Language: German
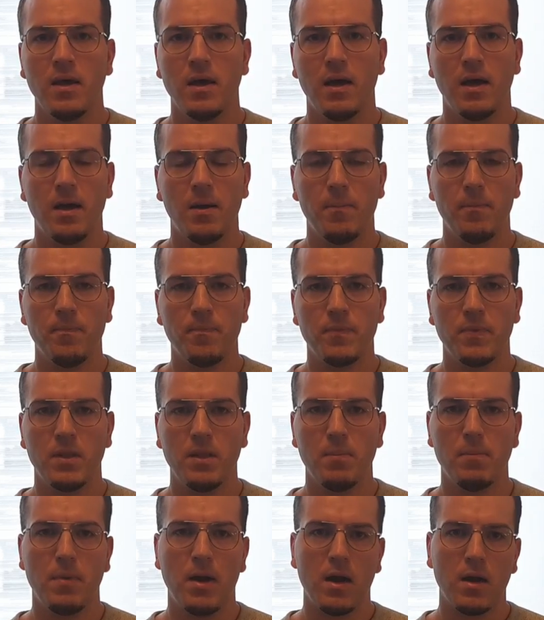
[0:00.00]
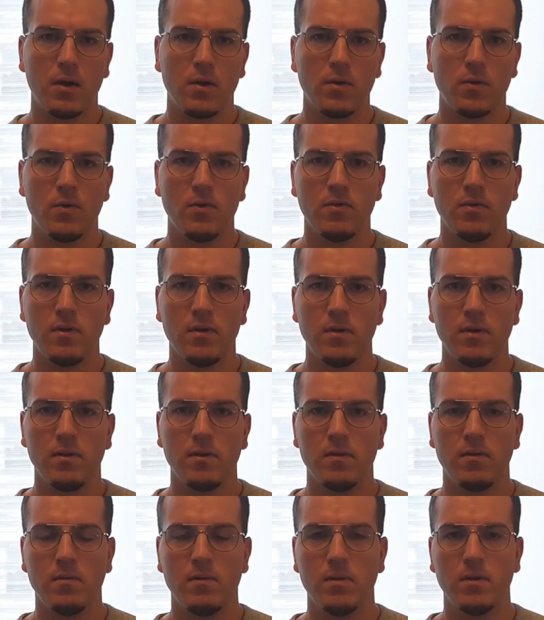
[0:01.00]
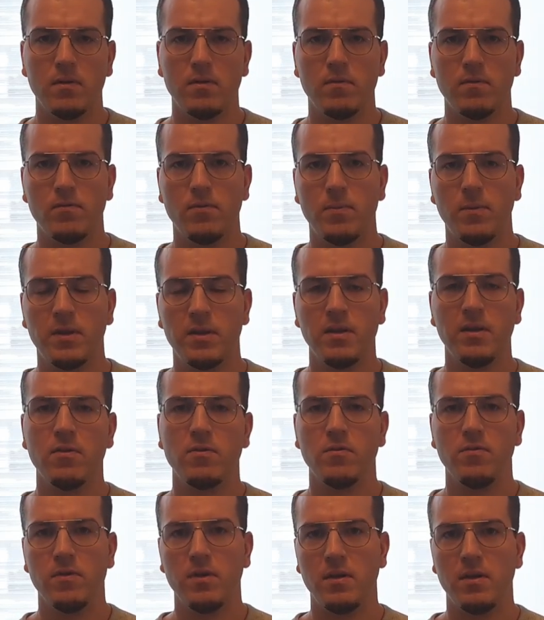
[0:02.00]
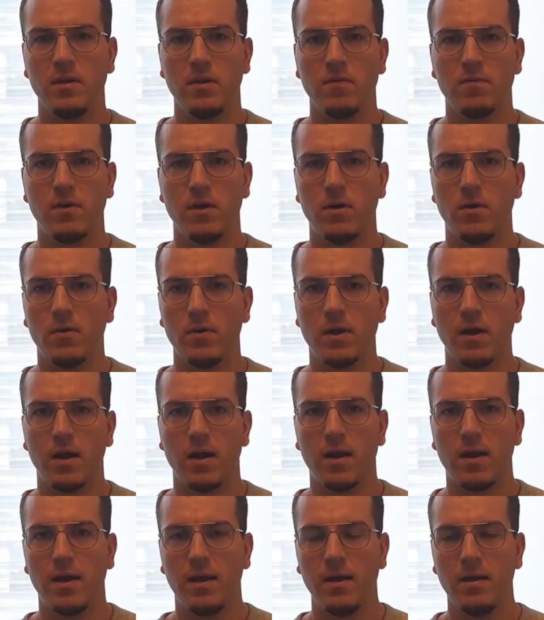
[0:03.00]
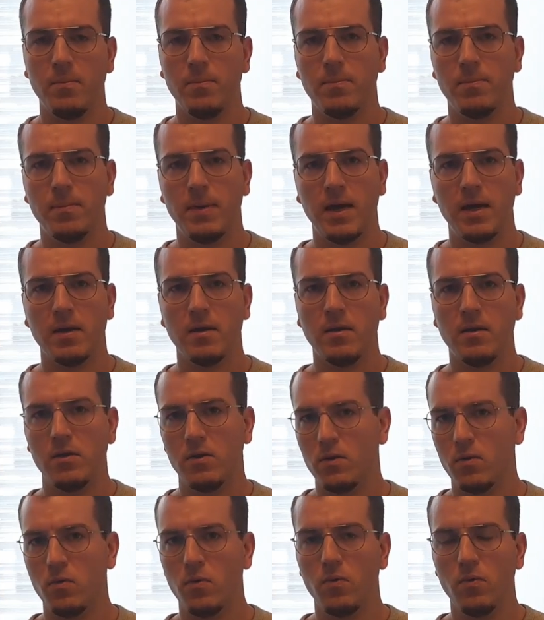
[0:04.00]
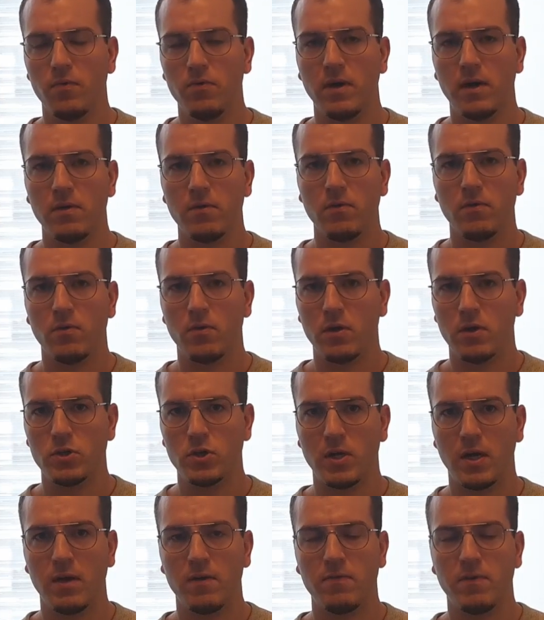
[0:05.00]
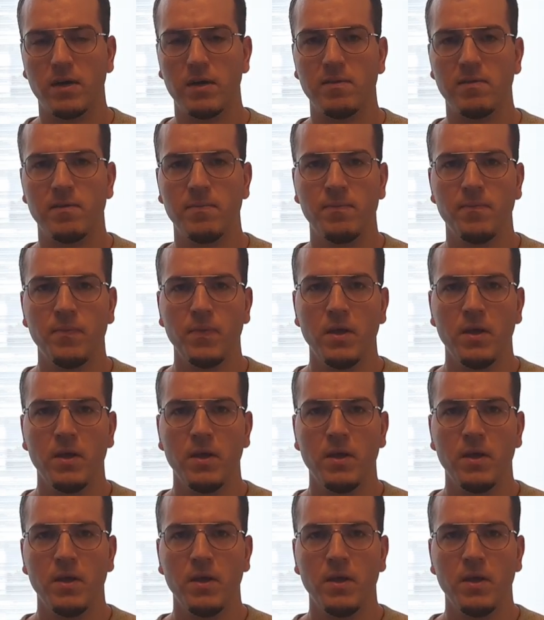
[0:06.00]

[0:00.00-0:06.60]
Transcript: Ähm, die Marktgröße ist für mich nicht so wichtig, weil auch in kleinen Märkten, die gut wachsen oder stark wachsen,